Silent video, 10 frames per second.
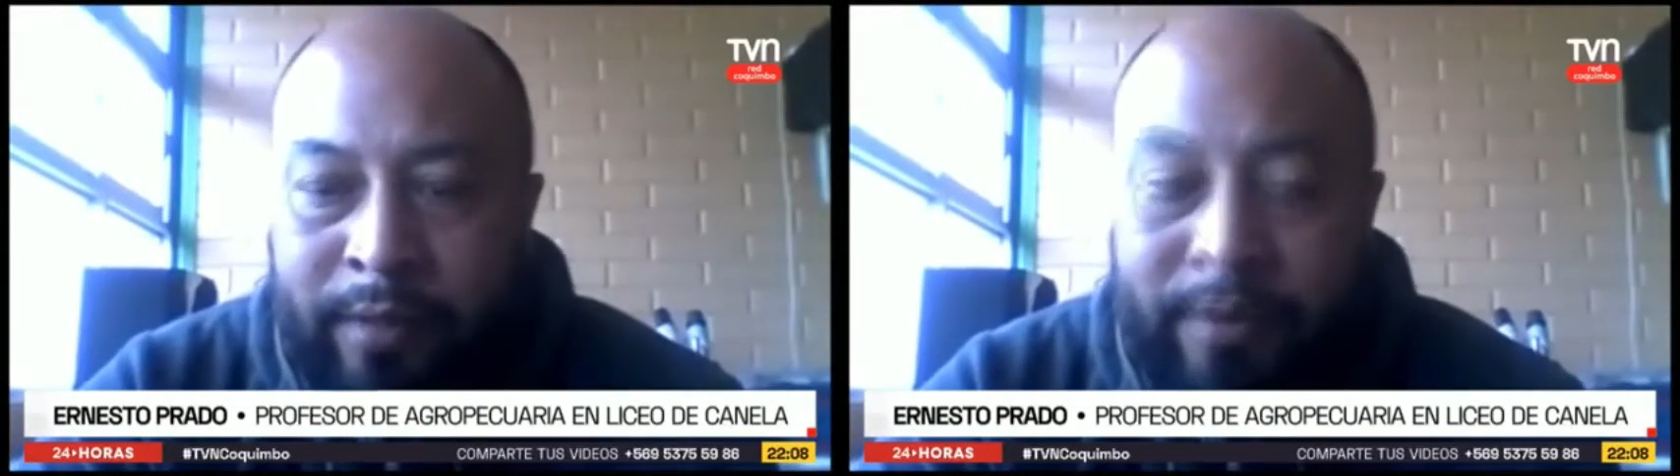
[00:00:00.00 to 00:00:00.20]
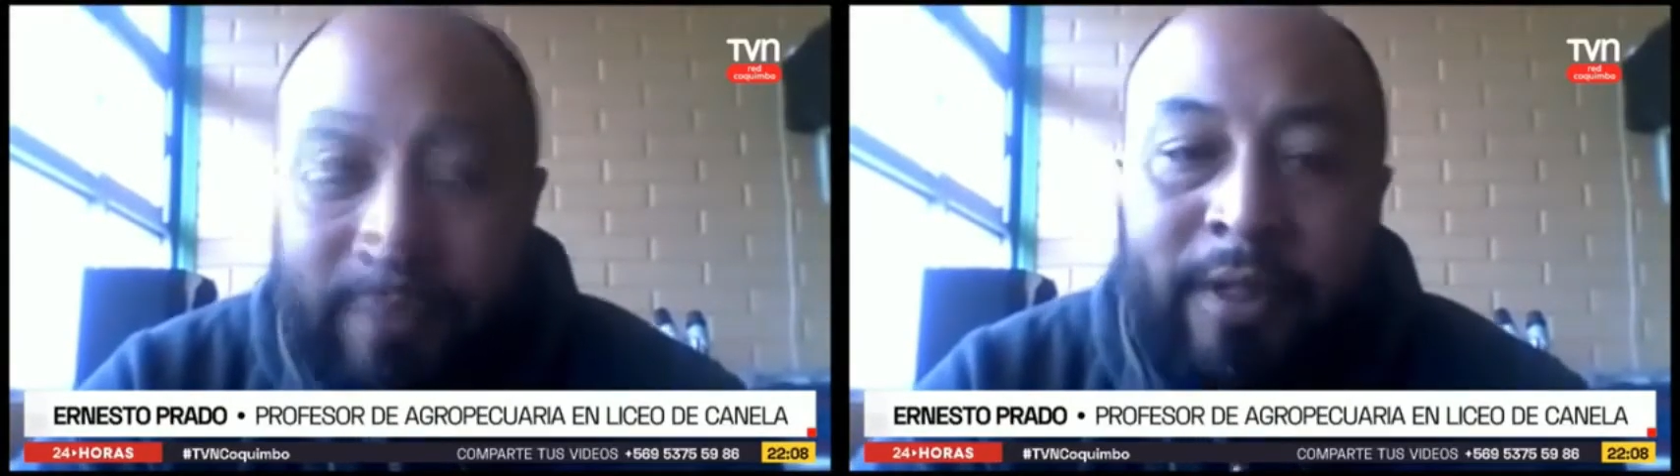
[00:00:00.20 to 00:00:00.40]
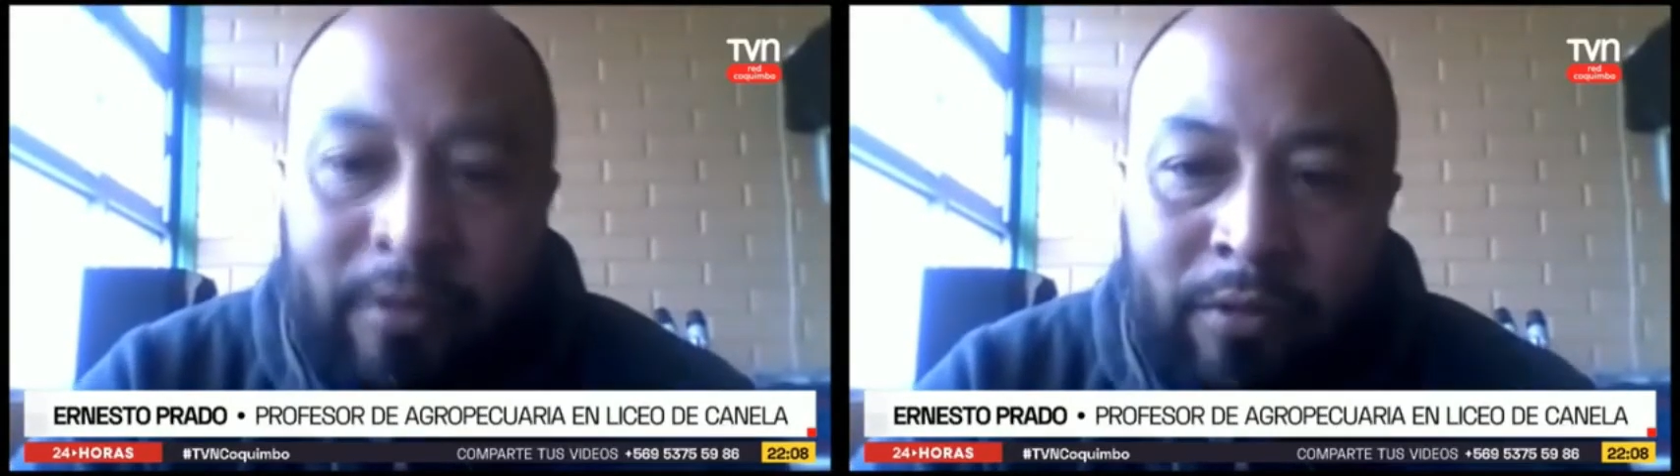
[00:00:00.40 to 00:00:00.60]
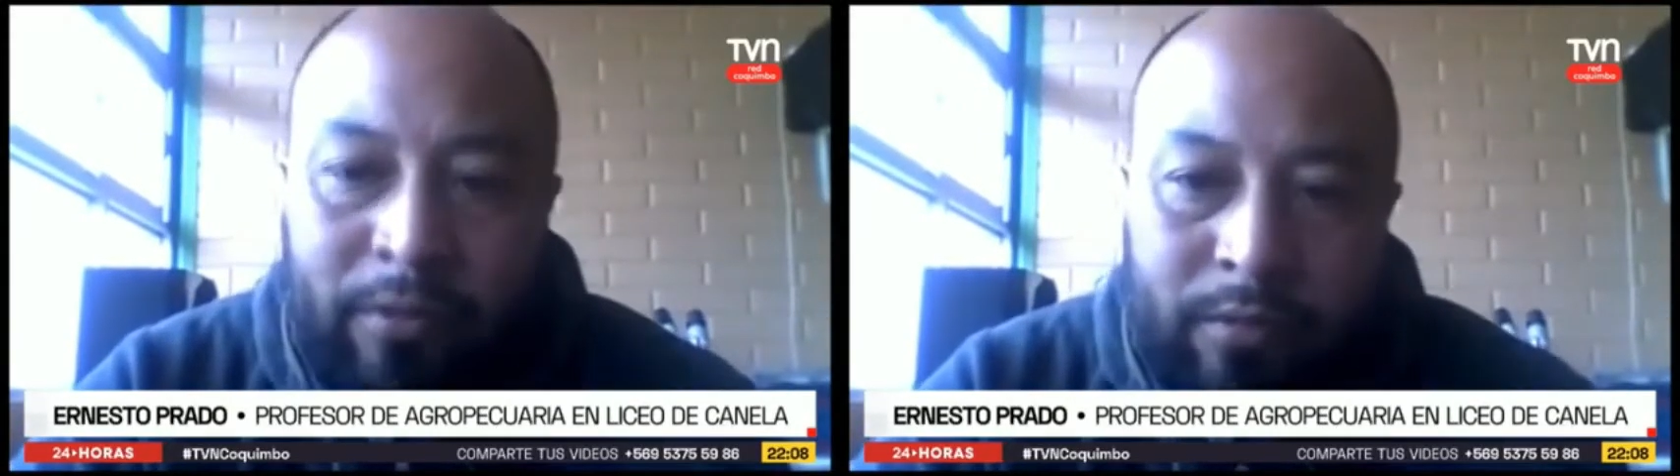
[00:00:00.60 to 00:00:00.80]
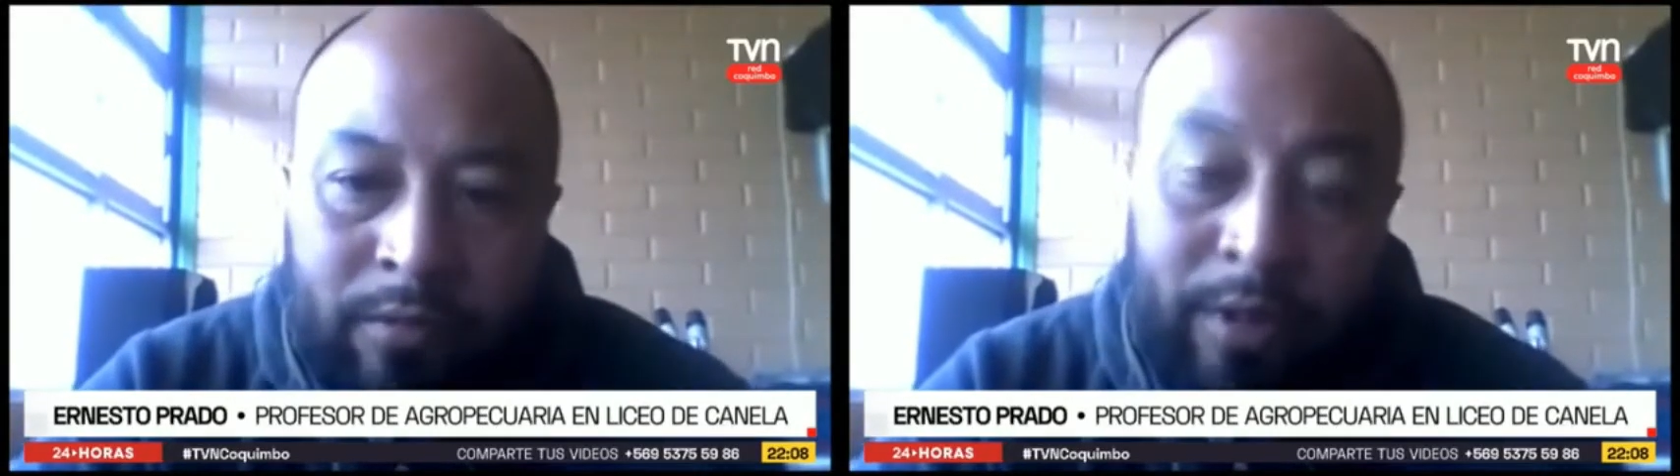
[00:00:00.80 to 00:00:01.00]

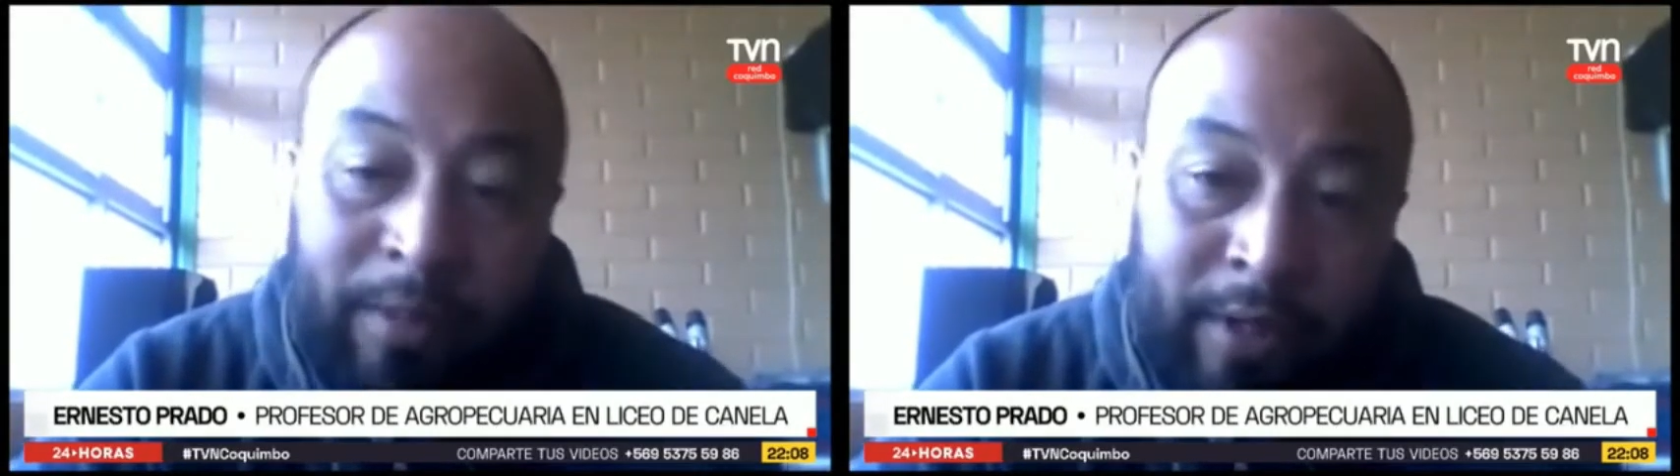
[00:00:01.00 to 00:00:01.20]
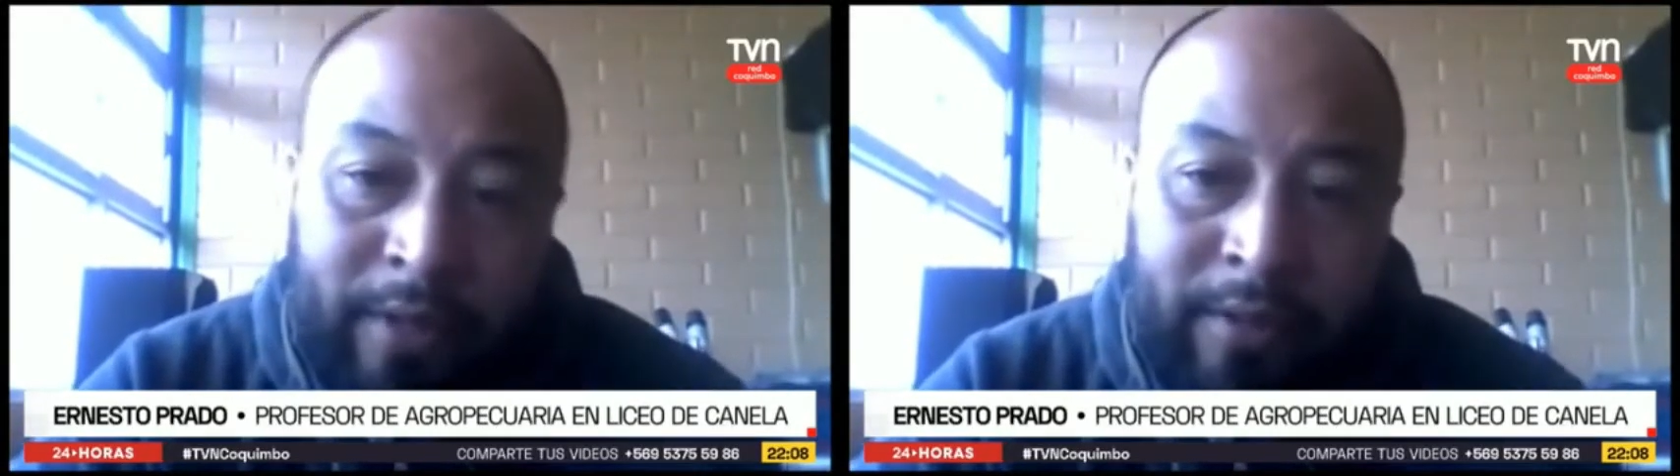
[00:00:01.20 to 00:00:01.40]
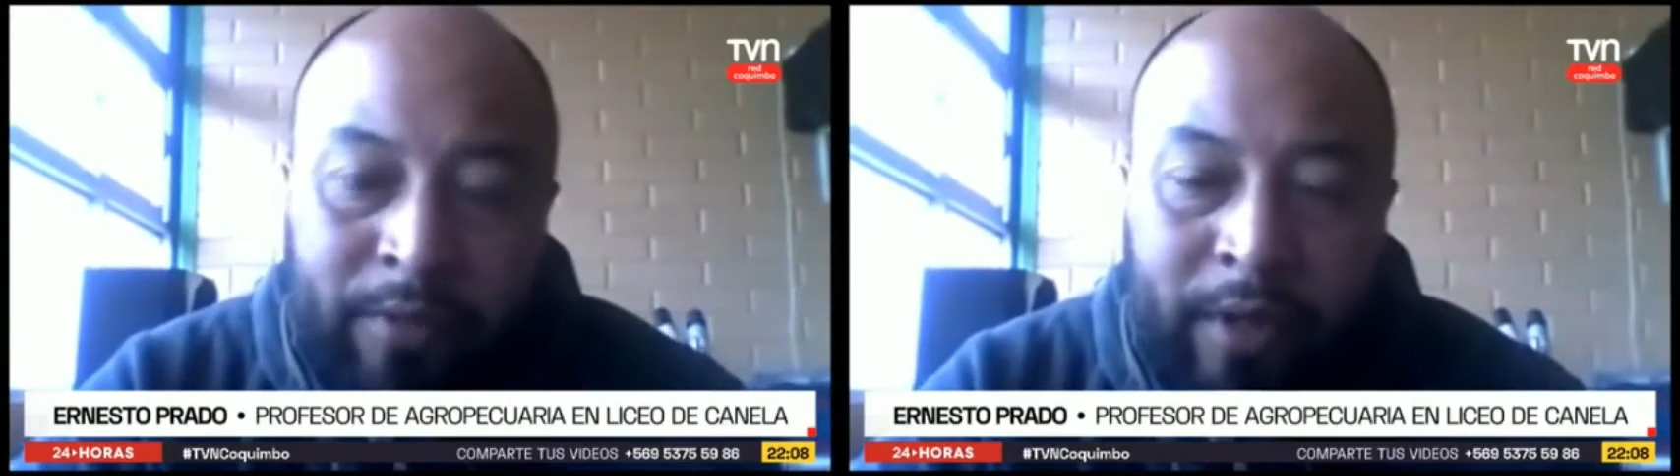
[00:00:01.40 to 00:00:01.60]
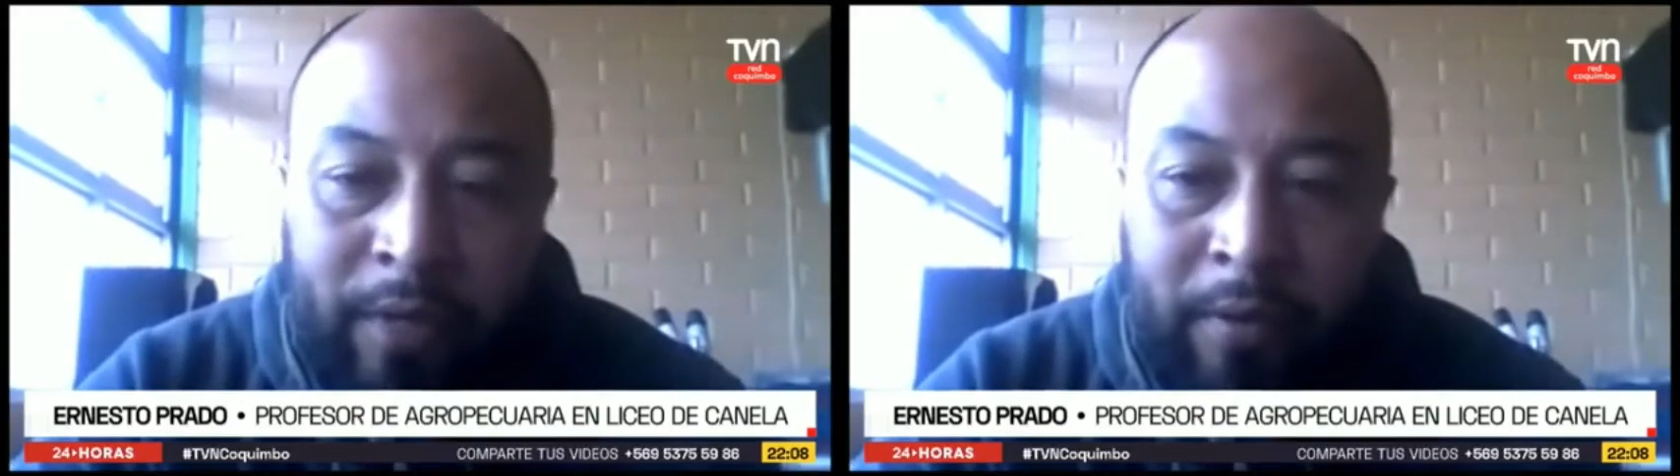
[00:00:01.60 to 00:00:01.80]
visitándolo con las medidas de seguridad